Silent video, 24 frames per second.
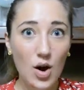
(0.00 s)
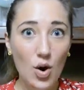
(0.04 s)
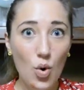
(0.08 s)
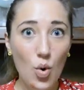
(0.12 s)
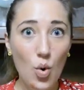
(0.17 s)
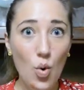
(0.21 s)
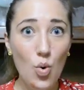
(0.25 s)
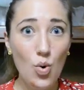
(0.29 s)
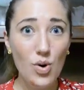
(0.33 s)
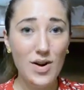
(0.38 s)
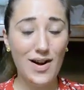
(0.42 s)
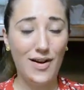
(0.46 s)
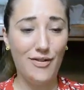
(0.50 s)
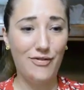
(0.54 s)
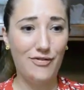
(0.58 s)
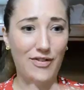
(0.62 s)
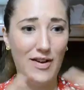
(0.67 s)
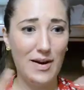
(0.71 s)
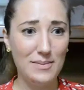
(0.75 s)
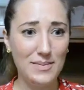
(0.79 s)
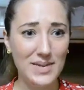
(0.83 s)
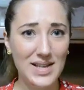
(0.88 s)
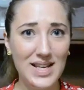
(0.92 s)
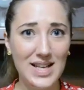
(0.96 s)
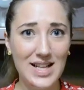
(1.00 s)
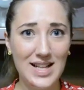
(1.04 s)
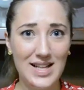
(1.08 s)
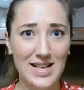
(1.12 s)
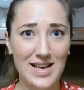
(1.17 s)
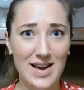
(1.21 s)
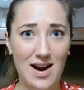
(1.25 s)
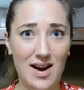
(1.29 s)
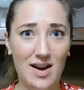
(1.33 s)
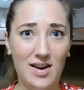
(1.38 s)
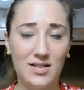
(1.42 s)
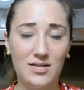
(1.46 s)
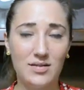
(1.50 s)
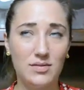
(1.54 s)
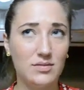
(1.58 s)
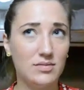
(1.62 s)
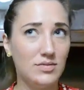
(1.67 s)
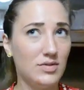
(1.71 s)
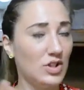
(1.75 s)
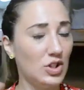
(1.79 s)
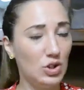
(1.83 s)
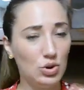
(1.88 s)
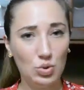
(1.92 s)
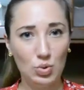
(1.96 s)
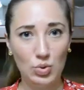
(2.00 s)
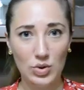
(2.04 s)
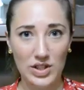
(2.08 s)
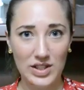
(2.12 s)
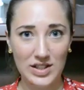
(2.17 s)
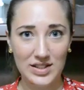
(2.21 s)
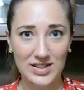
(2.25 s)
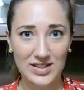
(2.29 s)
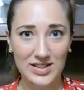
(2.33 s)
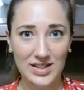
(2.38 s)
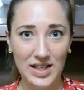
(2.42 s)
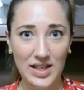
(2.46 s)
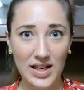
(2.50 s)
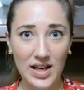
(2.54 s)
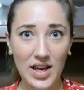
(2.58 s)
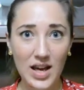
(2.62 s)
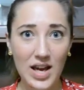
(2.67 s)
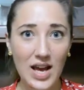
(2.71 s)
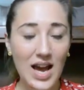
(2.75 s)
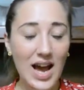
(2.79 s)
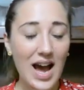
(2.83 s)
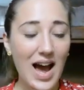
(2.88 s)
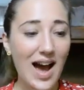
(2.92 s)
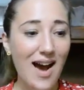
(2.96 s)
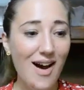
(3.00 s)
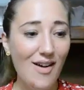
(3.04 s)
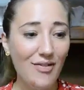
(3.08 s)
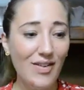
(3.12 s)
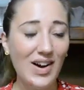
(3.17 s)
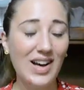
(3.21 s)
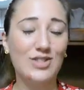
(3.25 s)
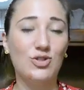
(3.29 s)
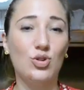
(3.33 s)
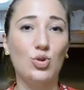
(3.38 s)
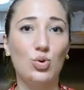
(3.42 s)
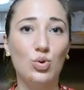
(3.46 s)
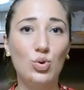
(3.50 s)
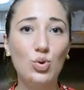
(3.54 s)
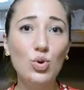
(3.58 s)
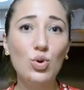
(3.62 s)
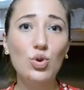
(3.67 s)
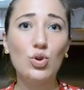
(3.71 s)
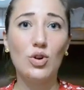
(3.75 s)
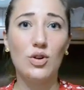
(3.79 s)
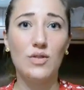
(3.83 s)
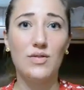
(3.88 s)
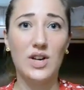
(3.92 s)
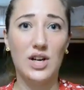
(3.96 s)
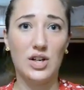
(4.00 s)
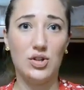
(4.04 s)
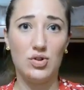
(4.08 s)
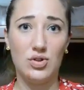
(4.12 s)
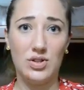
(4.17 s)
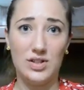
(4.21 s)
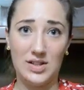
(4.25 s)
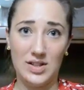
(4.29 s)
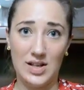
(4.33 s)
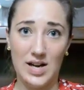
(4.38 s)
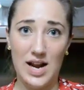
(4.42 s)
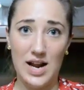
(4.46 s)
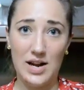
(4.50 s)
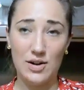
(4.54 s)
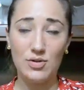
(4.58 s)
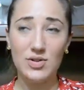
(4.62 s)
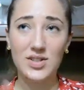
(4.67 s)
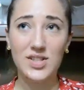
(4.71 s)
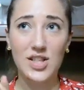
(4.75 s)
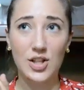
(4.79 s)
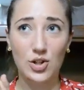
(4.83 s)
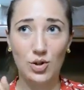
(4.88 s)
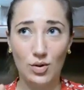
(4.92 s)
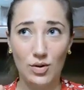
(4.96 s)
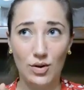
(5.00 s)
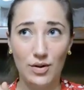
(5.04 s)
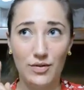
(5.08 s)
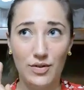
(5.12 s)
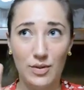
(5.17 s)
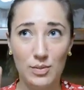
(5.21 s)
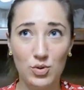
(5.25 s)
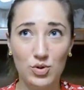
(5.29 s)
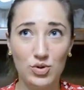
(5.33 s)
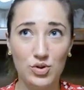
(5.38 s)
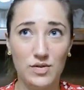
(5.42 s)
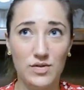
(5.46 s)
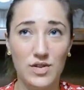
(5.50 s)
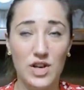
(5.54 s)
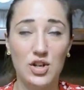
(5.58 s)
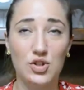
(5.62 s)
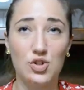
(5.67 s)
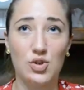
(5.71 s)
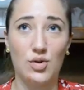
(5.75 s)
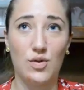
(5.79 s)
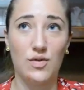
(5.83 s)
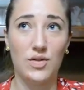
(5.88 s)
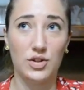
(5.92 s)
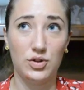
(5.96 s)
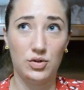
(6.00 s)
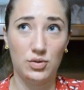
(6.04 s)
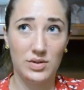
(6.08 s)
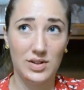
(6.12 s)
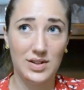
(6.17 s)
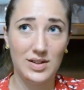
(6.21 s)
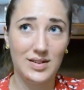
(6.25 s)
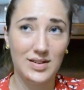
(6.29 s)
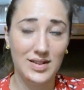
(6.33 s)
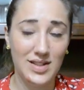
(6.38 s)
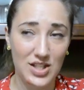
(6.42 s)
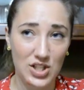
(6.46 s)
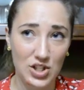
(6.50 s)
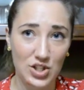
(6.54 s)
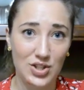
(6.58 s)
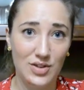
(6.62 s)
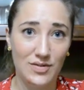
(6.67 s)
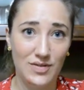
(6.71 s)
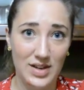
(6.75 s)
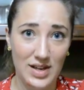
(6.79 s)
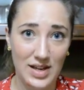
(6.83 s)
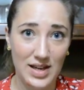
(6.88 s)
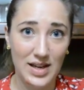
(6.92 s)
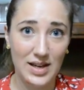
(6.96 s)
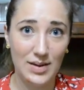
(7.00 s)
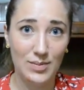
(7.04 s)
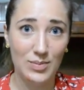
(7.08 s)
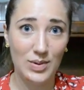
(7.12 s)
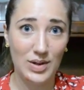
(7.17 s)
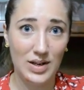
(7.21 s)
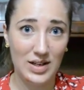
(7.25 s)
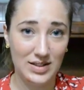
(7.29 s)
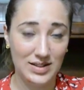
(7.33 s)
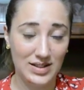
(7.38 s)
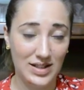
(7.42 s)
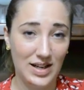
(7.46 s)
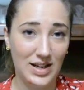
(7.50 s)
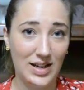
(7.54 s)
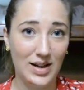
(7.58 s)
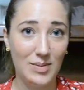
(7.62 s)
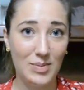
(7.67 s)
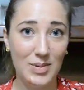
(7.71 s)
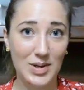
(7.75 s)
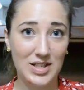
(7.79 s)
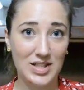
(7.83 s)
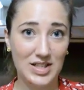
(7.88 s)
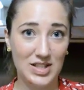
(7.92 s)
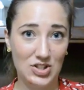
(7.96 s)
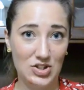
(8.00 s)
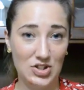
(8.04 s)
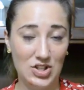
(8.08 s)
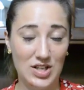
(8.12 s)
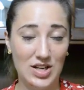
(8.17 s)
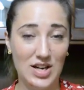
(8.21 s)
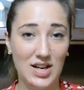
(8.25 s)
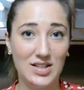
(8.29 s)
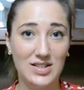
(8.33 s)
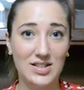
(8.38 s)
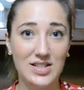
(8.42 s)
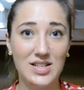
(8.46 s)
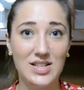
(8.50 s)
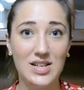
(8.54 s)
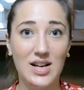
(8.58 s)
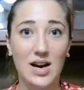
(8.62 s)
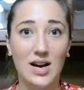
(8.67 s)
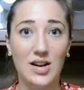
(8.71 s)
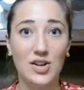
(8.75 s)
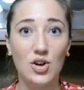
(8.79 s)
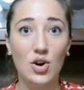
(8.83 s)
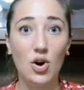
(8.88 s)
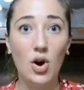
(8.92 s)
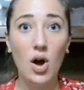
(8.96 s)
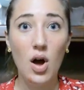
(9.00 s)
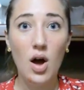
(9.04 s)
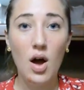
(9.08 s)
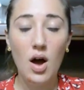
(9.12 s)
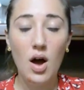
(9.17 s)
una famiglia di turisti ha fatto tutto il viaggio in treno, è stato quel famoso viaggio che ho fatto in TGV per andare a Parigi a gennaio,